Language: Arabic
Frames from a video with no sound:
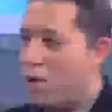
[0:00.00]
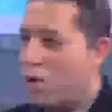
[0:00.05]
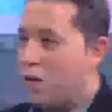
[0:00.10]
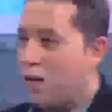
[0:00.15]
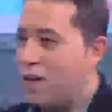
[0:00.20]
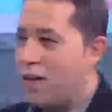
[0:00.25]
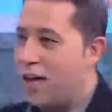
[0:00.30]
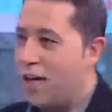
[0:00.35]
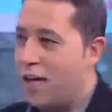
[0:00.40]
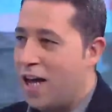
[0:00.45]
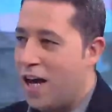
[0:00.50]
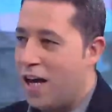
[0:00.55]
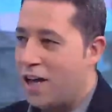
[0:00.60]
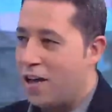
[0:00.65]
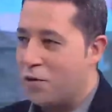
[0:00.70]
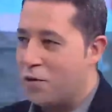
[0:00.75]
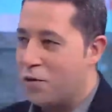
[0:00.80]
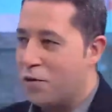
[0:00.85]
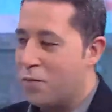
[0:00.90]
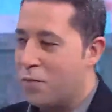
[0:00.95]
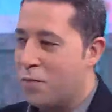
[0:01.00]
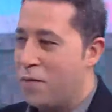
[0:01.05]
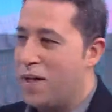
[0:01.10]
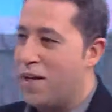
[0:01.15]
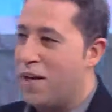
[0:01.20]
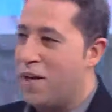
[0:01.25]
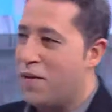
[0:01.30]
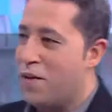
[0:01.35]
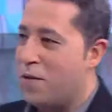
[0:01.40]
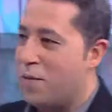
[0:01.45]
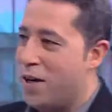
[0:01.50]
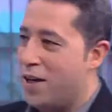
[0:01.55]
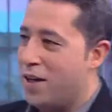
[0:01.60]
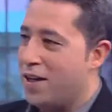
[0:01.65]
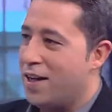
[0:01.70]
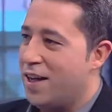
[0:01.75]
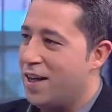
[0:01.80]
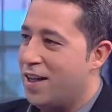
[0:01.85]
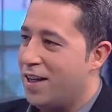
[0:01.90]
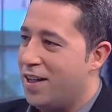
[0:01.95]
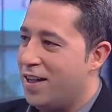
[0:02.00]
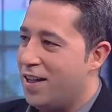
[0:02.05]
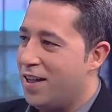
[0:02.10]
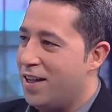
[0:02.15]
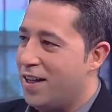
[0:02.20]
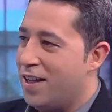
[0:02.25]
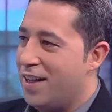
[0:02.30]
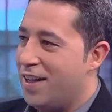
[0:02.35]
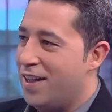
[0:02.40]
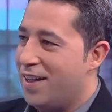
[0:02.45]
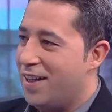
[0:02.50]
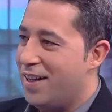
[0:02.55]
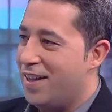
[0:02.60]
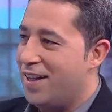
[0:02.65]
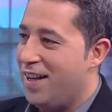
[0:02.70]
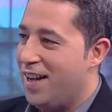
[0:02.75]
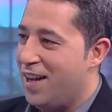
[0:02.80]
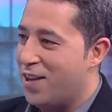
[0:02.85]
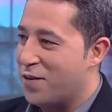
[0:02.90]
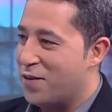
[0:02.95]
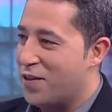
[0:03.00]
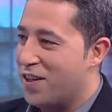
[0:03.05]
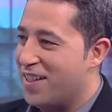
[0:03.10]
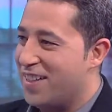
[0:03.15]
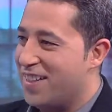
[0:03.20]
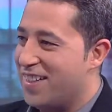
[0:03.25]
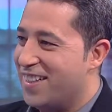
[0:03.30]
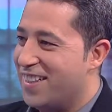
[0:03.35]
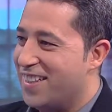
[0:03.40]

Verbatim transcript: أريد أن أعرف ما الذي بين حرفين